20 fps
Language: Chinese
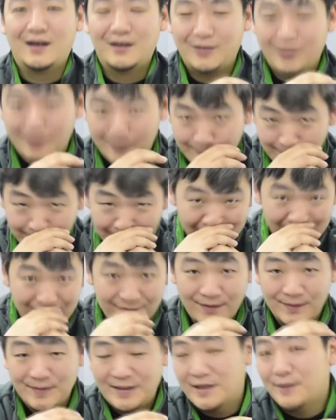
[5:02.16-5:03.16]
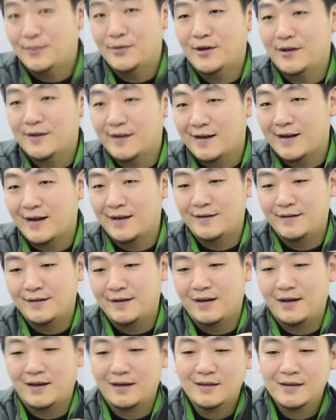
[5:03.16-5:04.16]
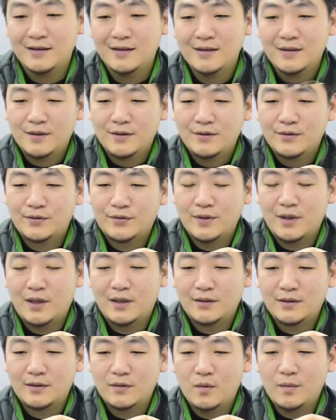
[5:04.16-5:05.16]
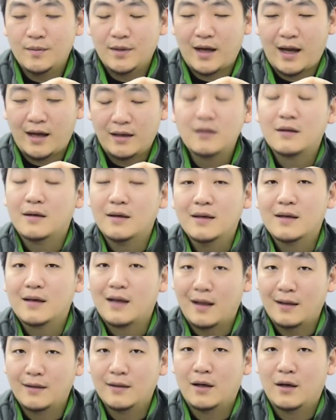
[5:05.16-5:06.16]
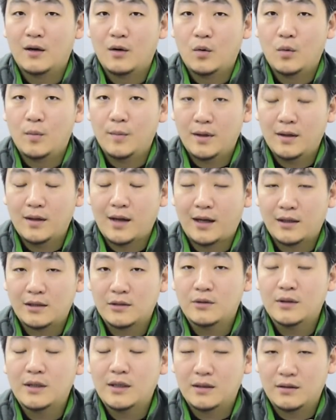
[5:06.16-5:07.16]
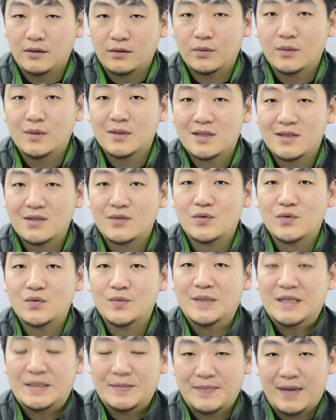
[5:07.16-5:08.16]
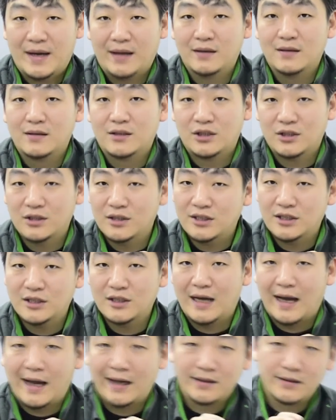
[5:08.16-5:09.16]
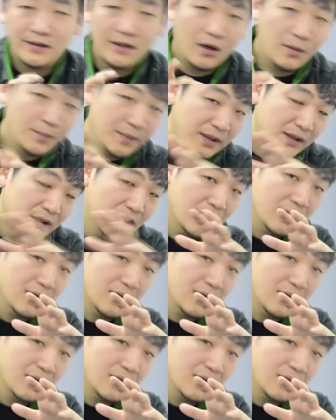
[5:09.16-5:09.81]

是希望明年不要再看见你了啊。就说啊，其实我们还是可以看到，我们还是有很多自主品牌的车型还是要比